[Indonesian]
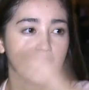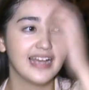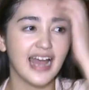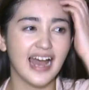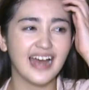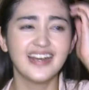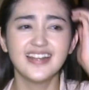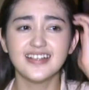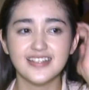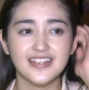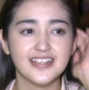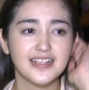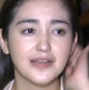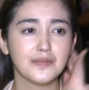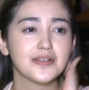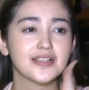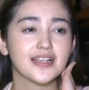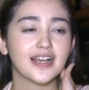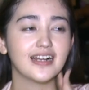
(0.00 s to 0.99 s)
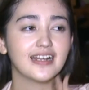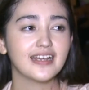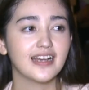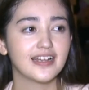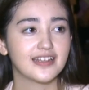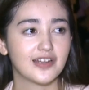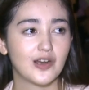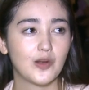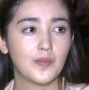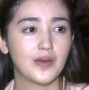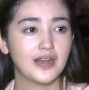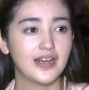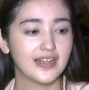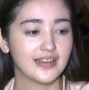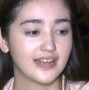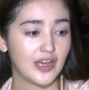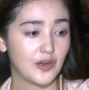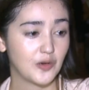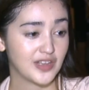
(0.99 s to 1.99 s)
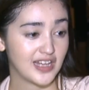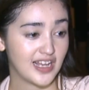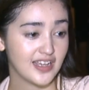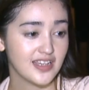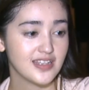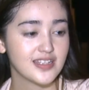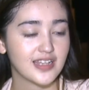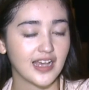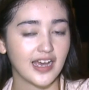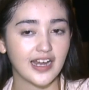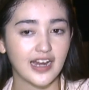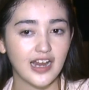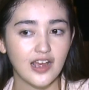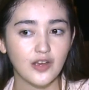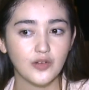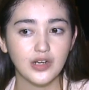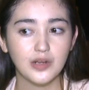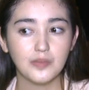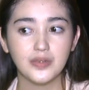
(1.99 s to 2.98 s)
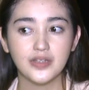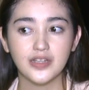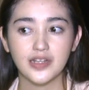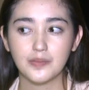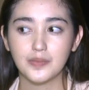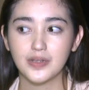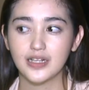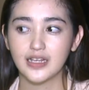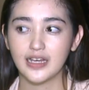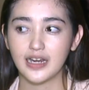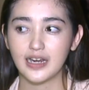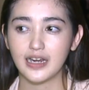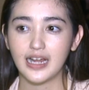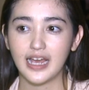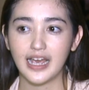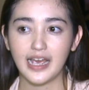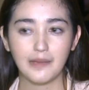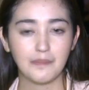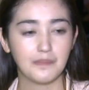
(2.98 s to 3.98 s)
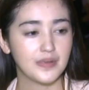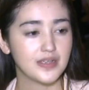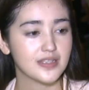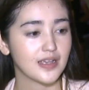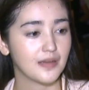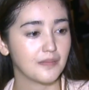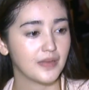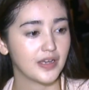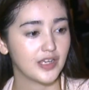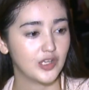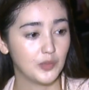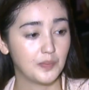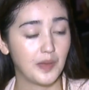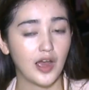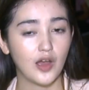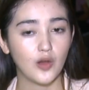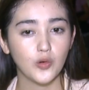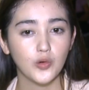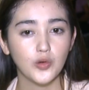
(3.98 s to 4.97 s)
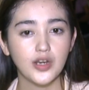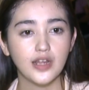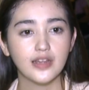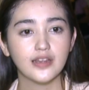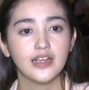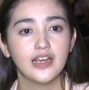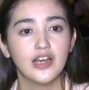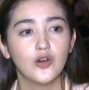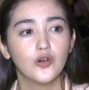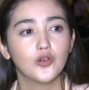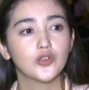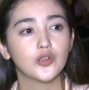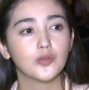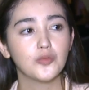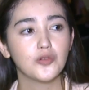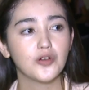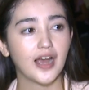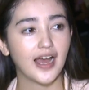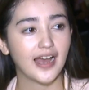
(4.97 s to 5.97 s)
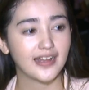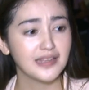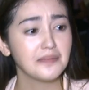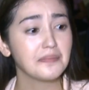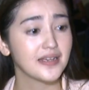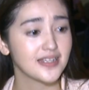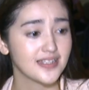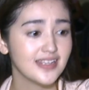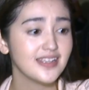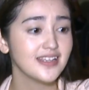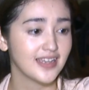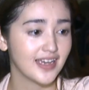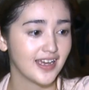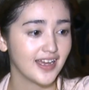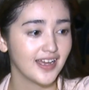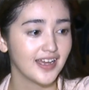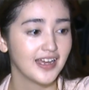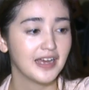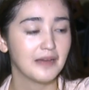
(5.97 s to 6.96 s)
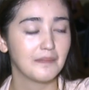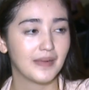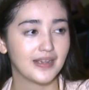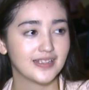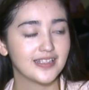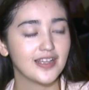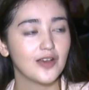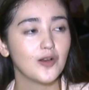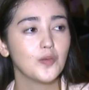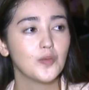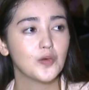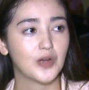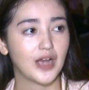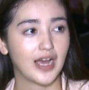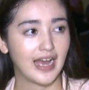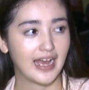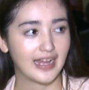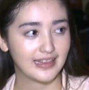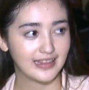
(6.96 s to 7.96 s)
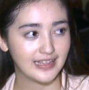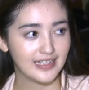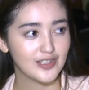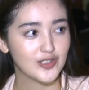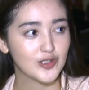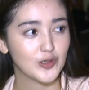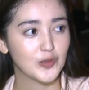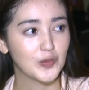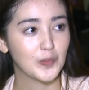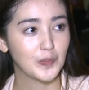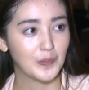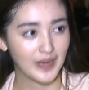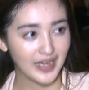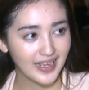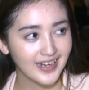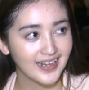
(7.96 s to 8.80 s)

ada sih sama sekali gak trauma dan takut lagi sekarang udah bener-bener happy sama hidup aku dan untuk buka hati pastinya pasti aku buka hati cuman